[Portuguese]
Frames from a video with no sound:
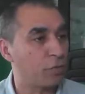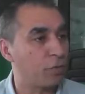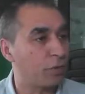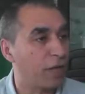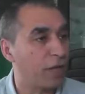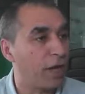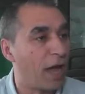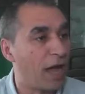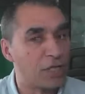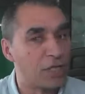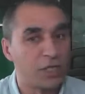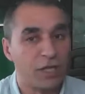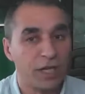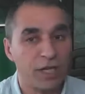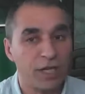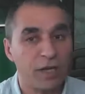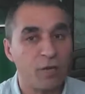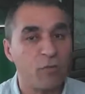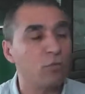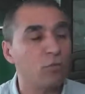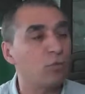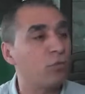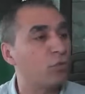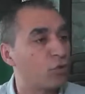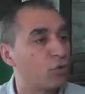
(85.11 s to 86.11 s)
porque acho que é
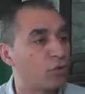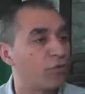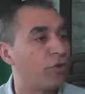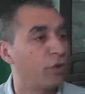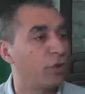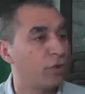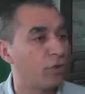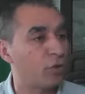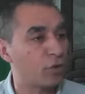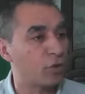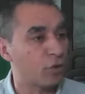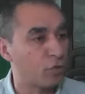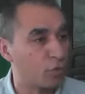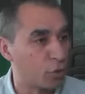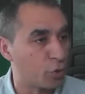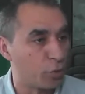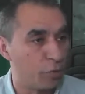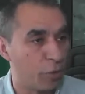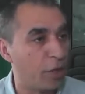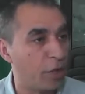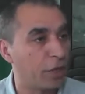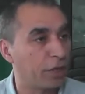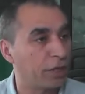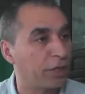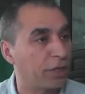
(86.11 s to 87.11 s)
um dos valores do
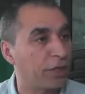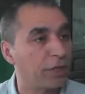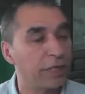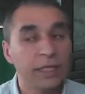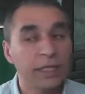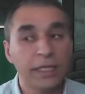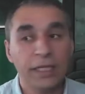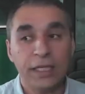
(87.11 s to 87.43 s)
Sporting